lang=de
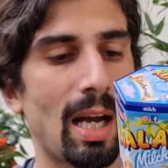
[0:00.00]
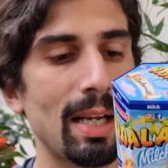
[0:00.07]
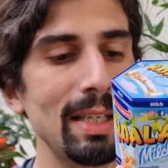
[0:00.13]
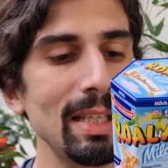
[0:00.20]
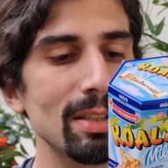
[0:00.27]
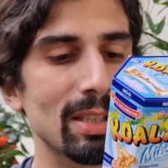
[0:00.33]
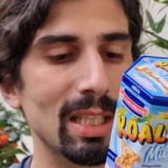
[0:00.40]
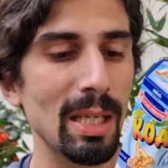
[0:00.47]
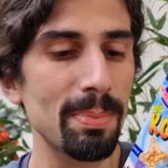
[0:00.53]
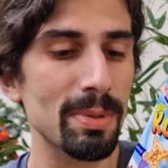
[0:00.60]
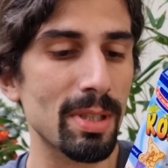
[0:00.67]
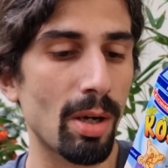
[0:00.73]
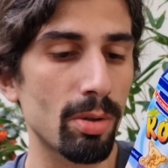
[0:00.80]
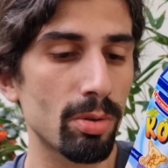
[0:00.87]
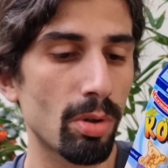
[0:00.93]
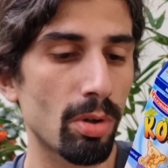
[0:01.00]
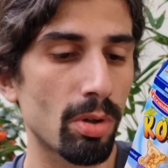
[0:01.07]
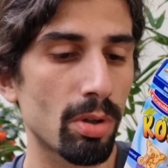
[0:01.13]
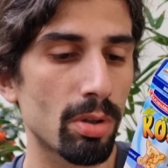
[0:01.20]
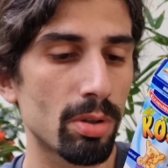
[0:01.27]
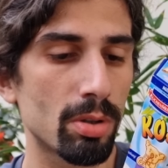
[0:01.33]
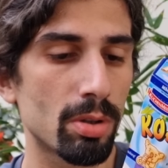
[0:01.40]
Ach nee, und dann gibt es auch
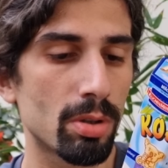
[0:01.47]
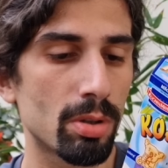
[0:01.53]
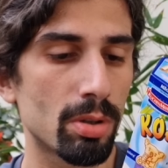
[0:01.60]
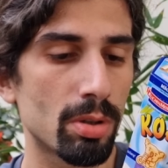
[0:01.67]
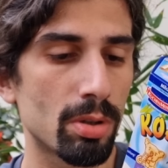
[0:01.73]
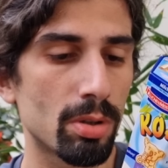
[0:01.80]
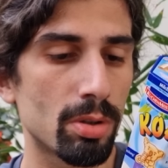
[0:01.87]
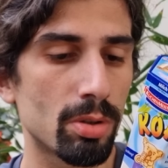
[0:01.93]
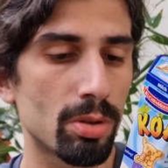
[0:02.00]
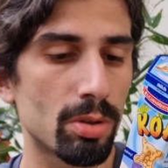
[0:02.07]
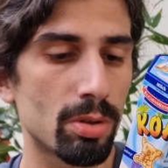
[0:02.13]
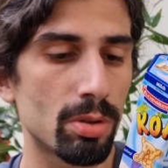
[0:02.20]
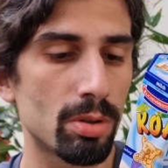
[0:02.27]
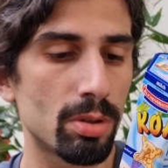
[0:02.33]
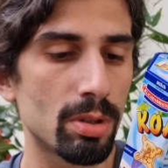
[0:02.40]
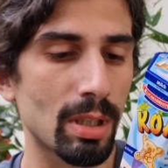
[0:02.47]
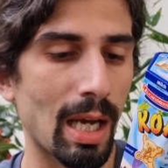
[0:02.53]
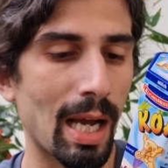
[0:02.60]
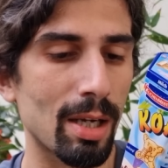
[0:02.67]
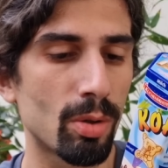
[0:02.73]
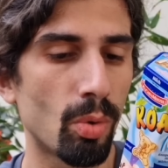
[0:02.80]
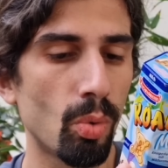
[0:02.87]
noch
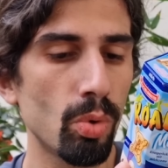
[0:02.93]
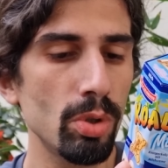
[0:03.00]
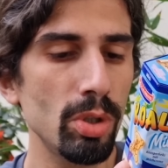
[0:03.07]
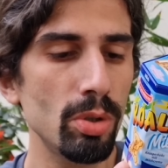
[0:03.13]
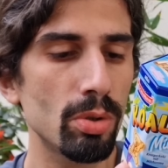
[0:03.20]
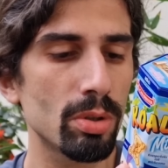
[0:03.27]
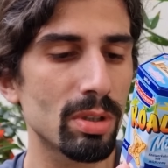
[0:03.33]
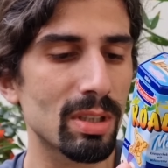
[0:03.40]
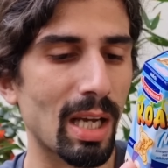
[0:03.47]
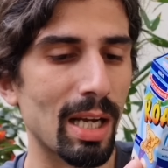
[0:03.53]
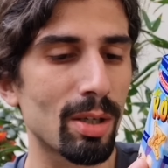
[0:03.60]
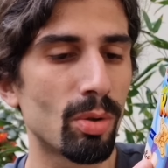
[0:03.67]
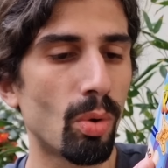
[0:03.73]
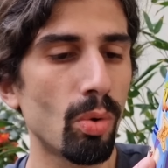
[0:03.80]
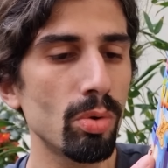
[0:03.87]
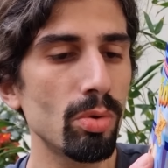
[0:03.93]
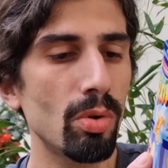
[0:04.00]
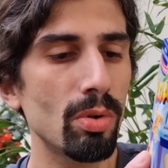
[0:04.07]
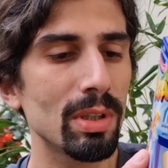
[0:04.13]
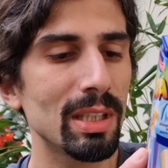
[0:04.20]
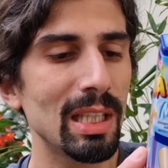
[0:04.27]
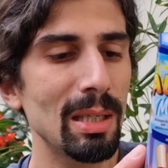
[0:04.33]
Dragon,
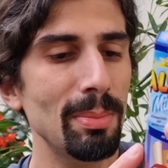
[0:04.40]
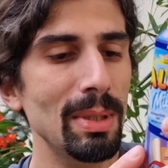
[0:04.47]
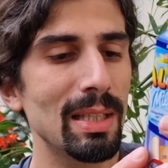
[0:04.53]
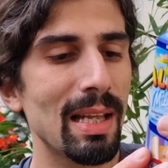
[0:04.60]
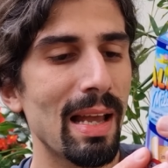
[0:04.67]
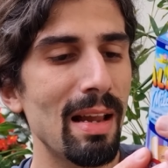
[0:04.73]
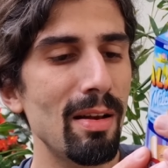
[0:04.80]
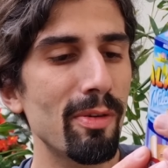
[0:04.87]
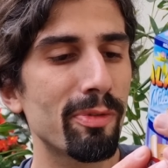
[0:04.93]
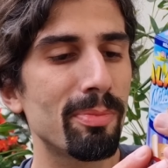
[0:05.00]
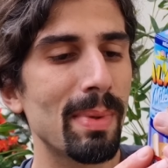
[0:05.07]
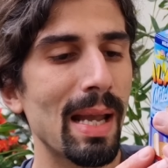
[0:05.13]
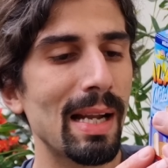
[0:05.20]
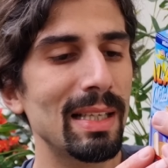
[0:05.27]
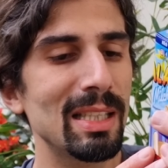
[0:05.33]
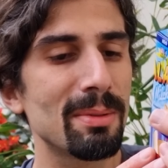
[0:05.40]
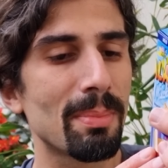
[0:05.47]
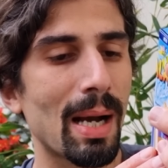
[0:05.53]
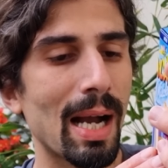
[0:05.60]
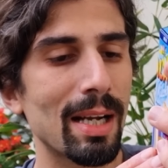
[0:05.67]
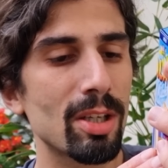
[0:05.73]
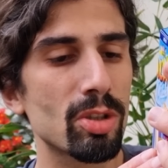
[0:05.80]
Dragono, Emil Elf, Merlin
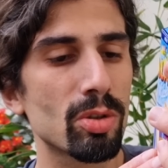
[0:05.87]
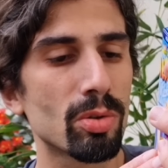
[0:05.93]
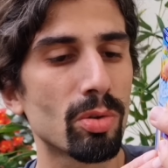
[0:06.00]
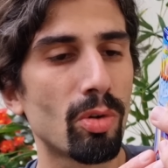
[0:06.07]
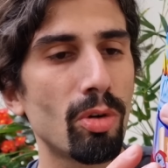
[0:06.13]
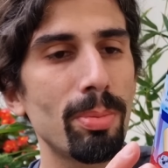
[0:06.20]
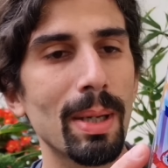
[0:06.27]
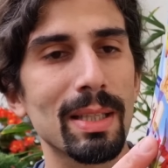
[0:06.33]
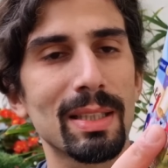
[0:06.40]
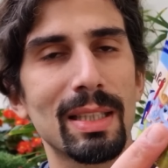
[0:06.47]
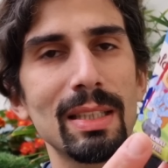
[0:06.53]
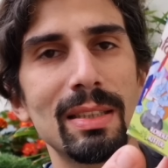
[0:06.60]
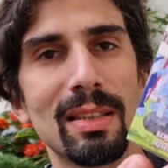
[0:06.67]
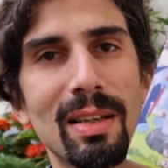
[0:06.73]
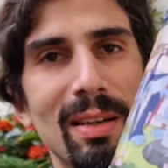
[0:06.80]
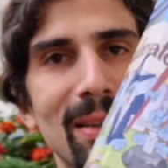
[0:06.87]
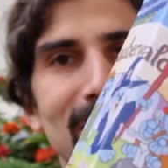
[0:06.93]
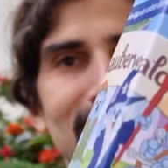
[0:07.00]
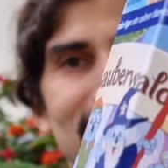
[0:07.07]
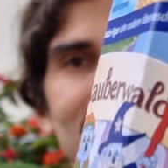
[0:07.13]
Magisch und Robert Ritter.